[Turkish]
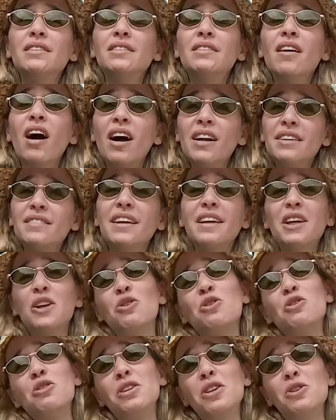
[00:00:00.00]
Tarih
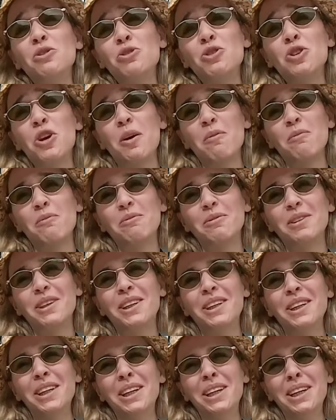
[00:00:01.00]
tekrar eder hocam.
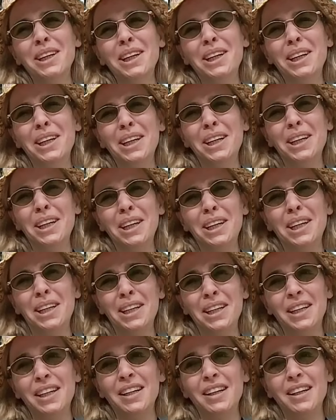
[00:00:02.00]

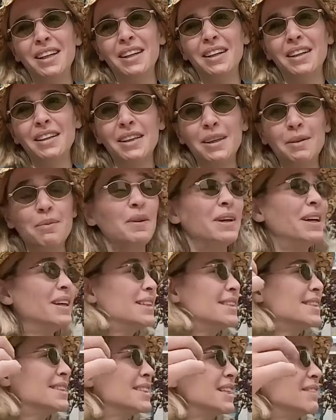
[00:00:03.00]
Nitekim etti. Gibi
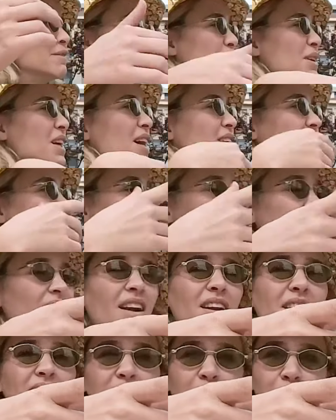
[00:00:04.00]
e, sınavı bir daha
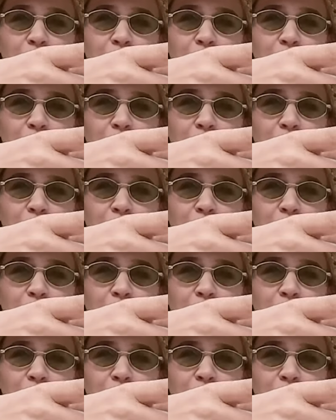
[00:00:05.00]
tekrarla gibi.